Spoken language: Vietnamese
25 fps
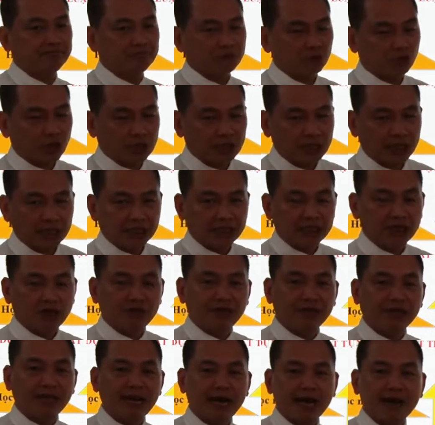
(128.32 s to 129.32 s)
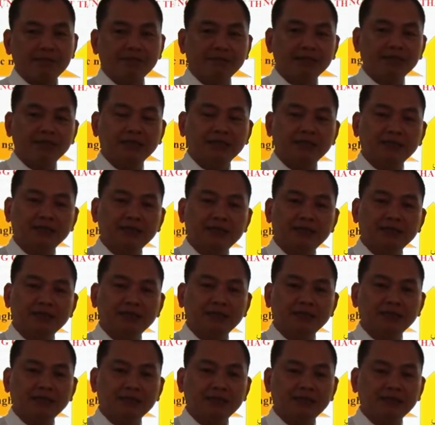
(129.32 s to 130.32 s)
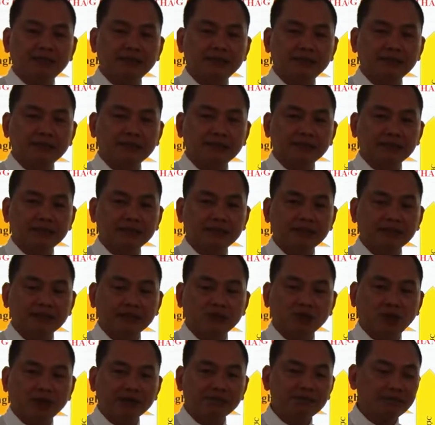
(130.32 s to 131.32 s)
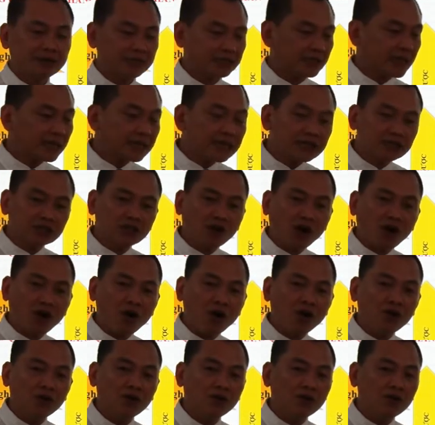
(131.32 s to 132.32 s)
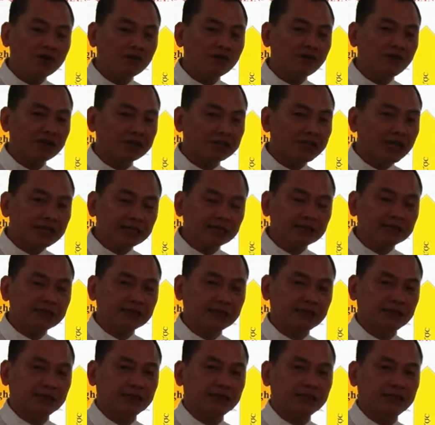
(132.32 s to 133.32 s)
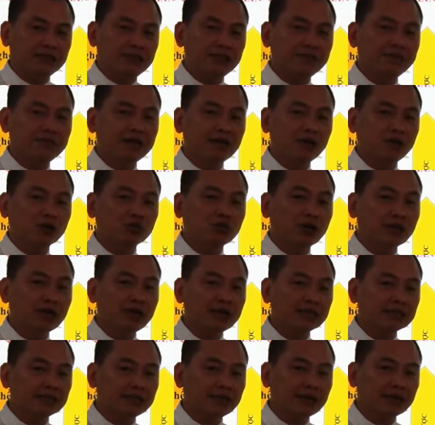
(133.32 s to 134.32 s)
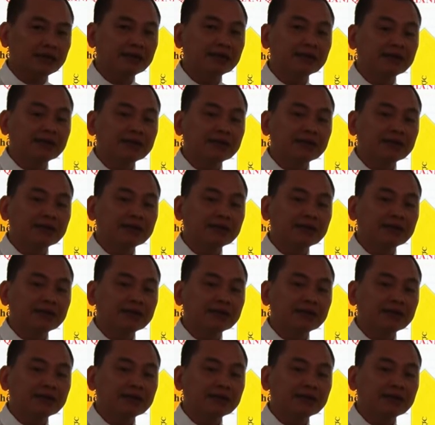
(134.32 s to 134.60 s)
Doanh Nhân Siêu Việt Nam ấy, thì Tuấn phải xác định rõ, phải dạy sinh viên của Tuấn là gì ạ?